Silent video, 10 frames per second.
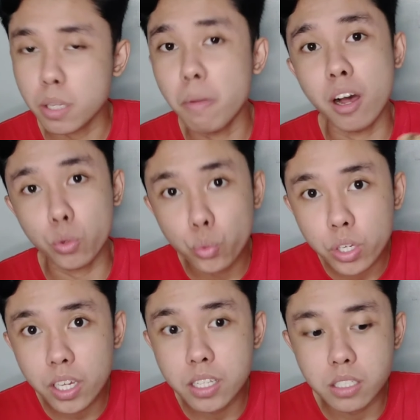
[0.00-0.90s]
sa mga
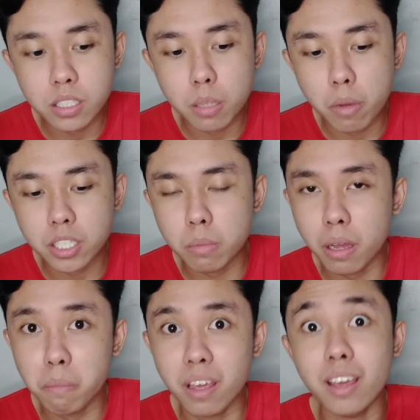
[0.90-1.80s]
cookies, 'di ba, sa
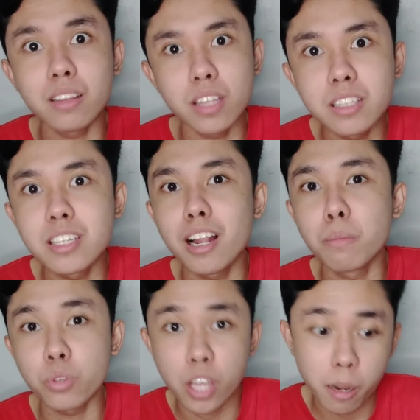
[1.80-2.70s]
mga baking needs,
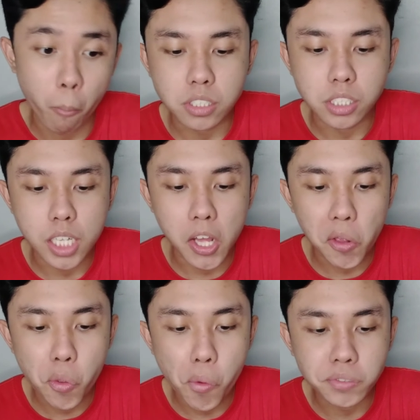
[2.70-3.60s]
alam niyo 'yan.
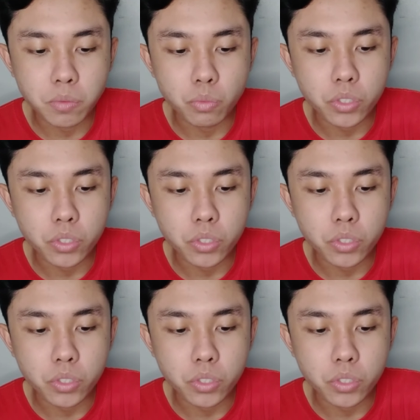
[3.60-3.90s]
Ayan yung